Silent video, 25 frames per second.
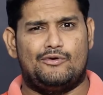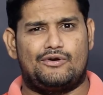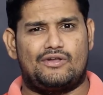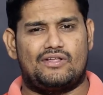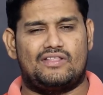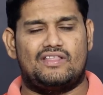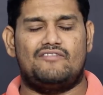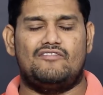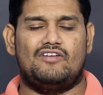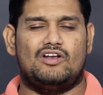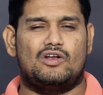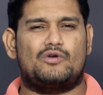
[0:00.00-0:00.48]

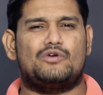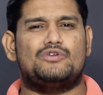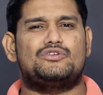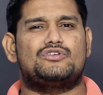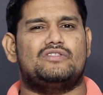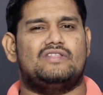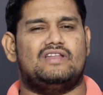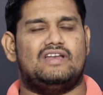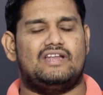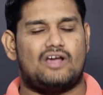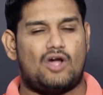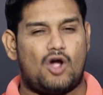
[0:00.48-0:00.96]
ఉంటుంది వీళ్ళు
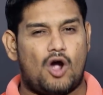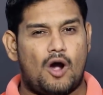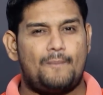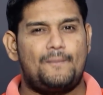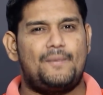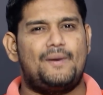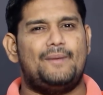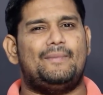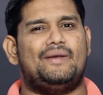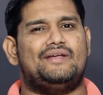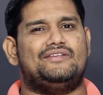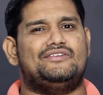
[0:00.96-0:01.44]
కొంచెం దీన్ని
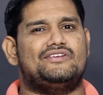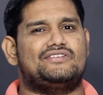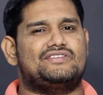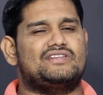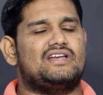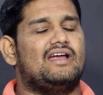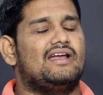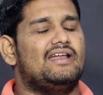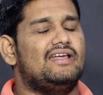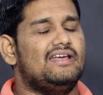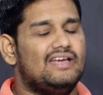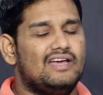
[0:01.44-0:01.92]
ఆప్టిమైజ్
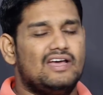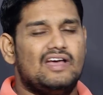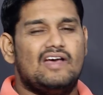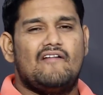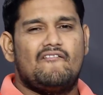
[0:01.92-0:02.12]
చేసిన అని